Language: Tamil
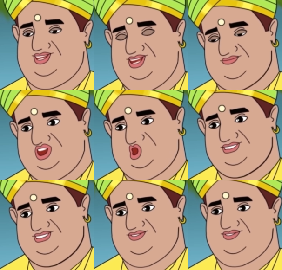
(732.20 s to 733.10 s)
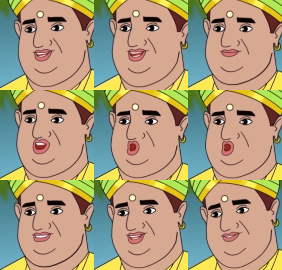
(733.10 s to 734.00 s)
நான் வீட்லயே குளிச்சுட்டு வந்துட்டேன்
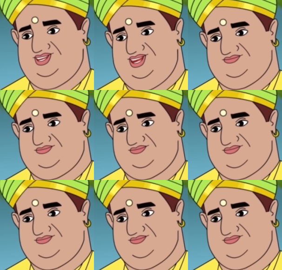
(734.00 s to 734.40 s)
வைத்தியரையா